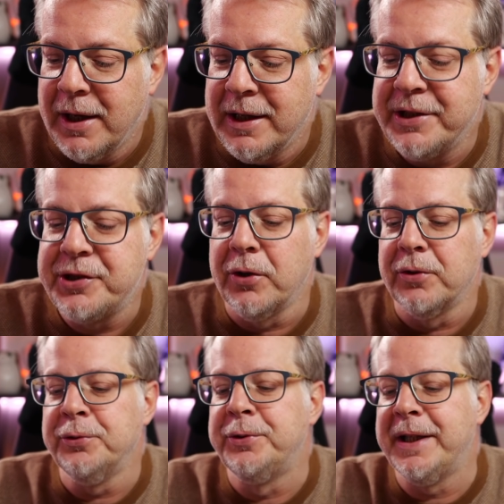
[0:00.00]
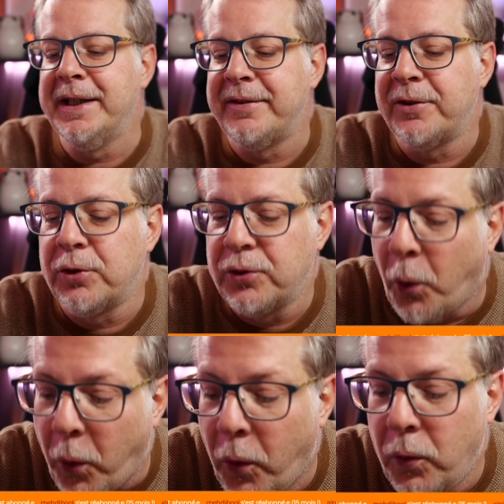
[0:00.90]
les gens utilisent
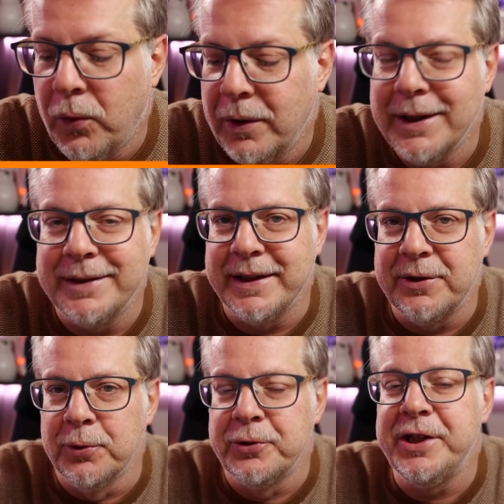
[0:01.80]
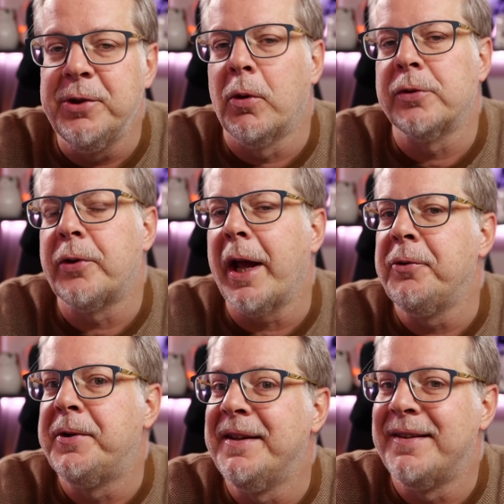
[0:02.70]
trop la technologie, ou en tout cas
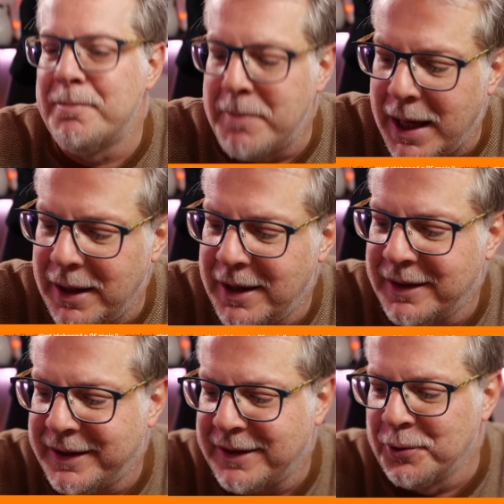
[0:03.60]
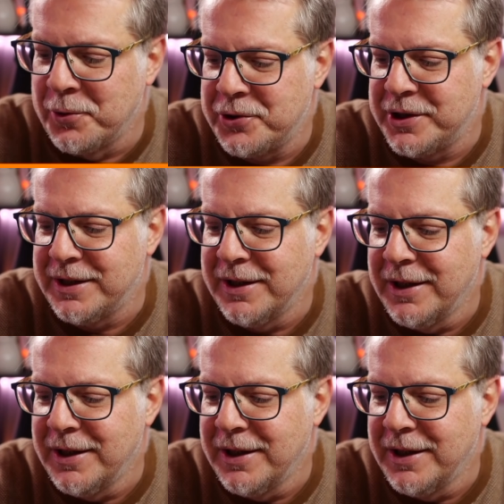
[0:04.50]
utilisent mal la technologie.